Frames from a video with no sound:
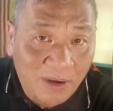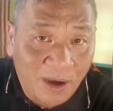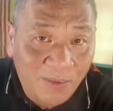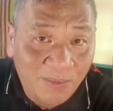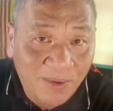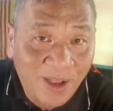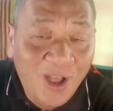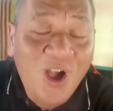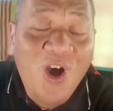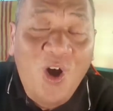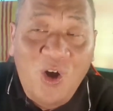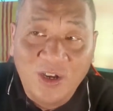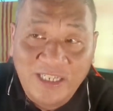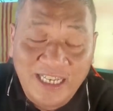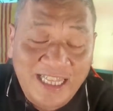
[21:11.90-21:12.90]
Kông,
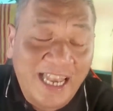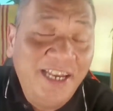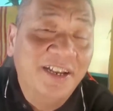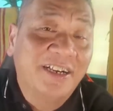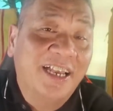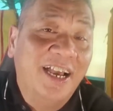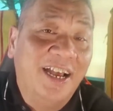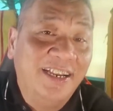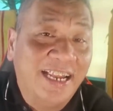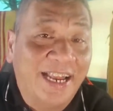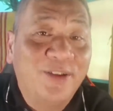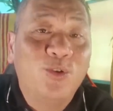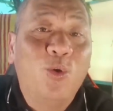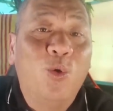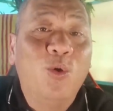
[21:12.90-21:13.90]
họ sẽ thấy được cái hình
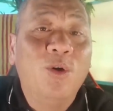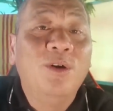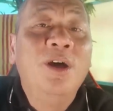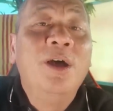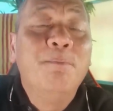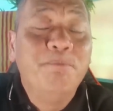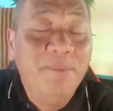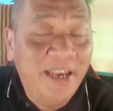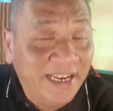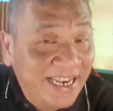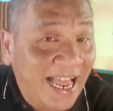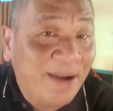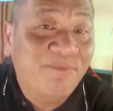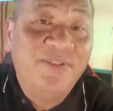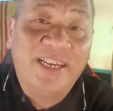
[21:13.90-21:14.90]
ảnh của miền
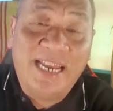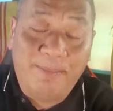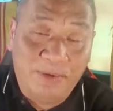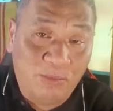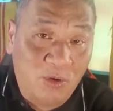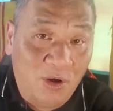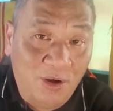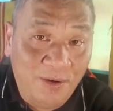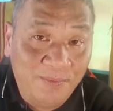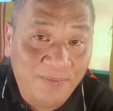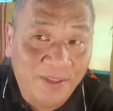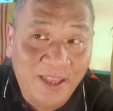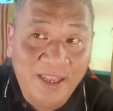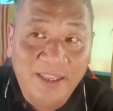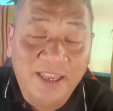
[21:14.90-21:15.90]
Nam Việt Nam trong đó.
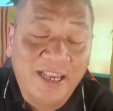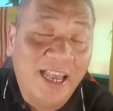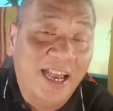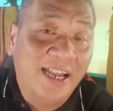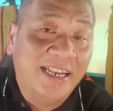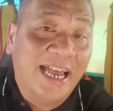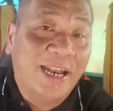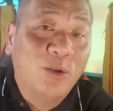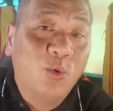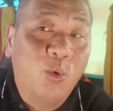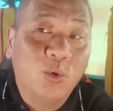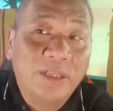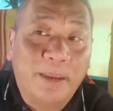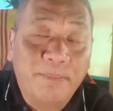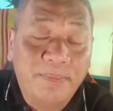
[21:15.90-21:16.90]
Những cái hình ảnh
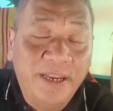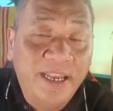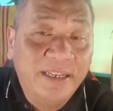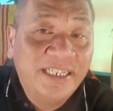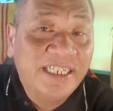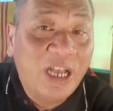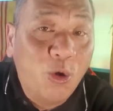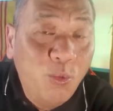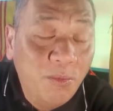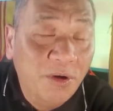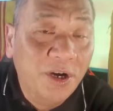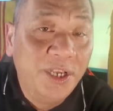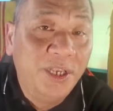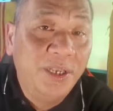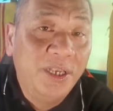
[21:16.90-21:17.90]
của thập niên
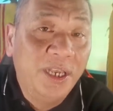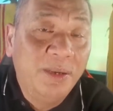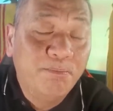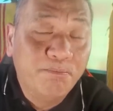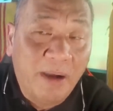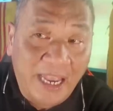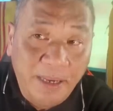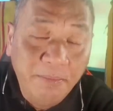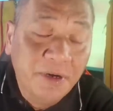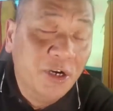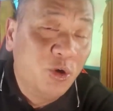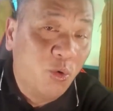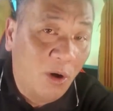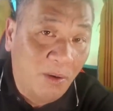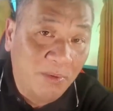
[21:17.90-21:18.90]
60, 70
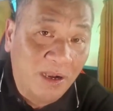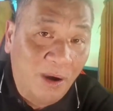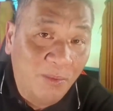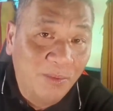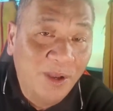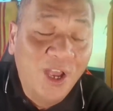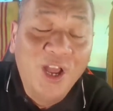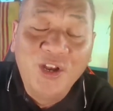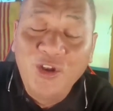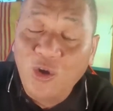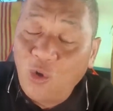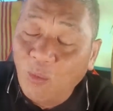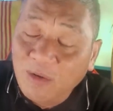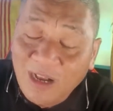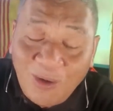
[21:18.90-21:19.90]
của Hồng Kông, nó
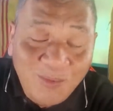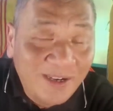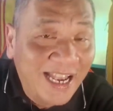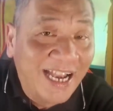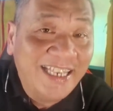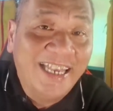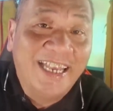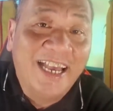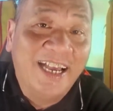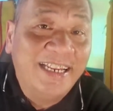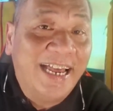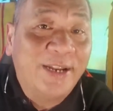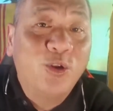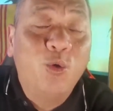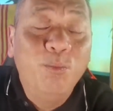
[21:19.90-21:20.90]
cũng không khác gì cái hình
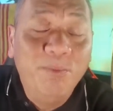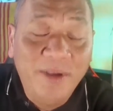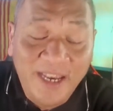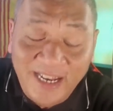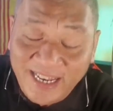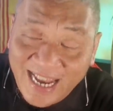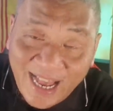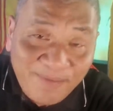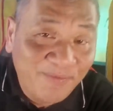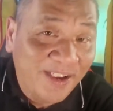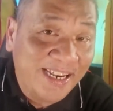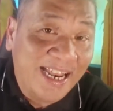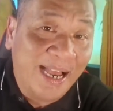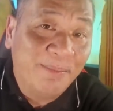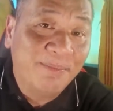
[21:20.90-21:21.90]
ảnh của miền Nam
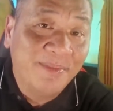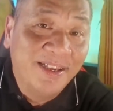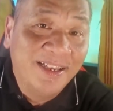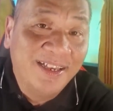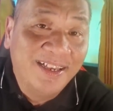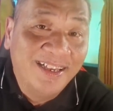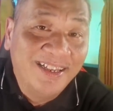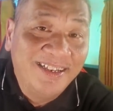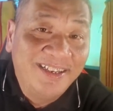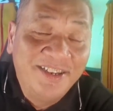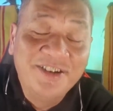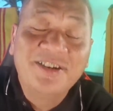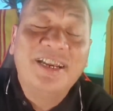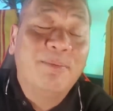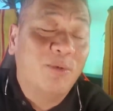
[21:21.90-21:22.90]
Việt Nam
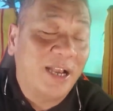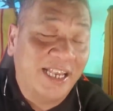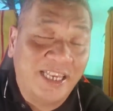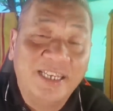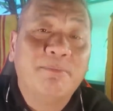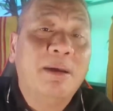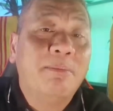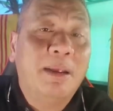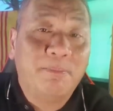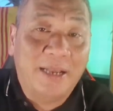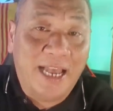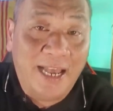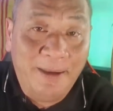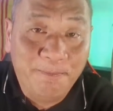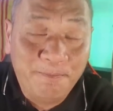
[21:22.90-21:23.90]
trước năm 1975
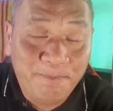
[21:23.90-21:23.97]
cả.